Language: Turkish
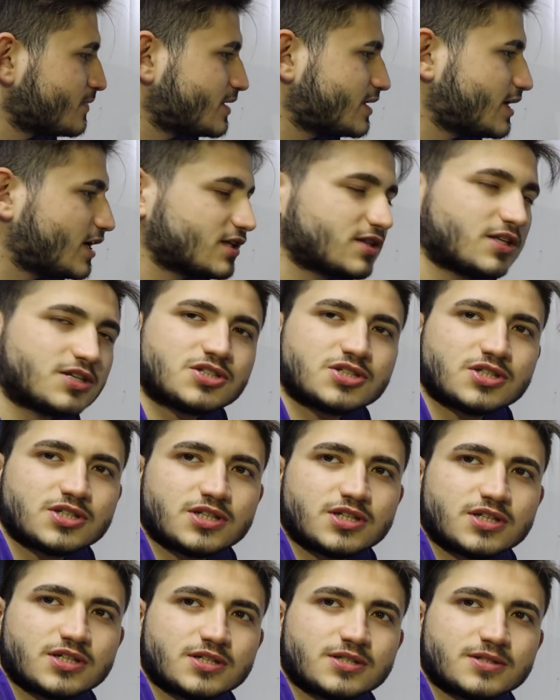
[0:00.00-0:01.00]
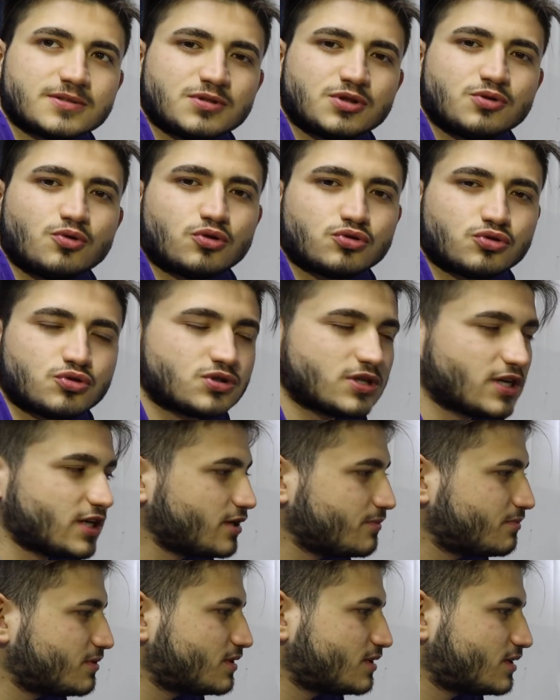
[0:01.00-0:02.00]
yaklaşık bir
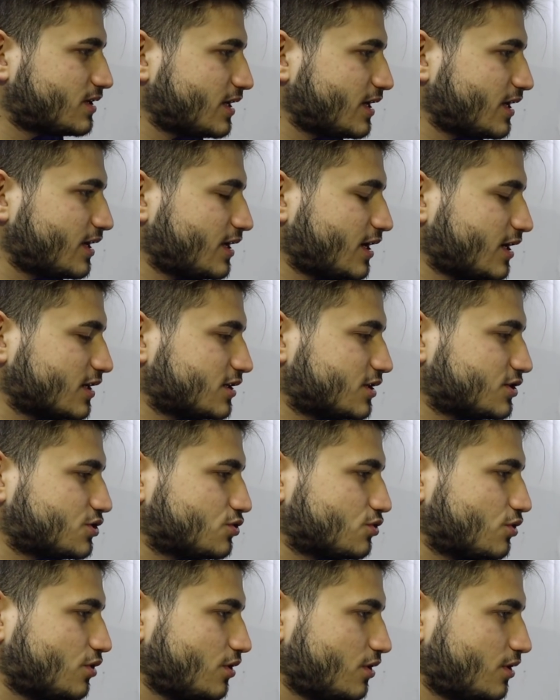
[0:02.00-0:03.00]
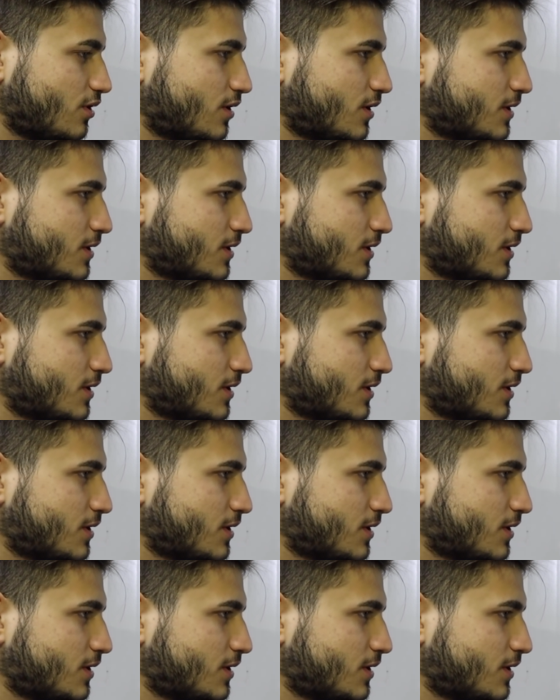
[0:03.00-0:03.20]
450 bin liraya yaklaşıyor.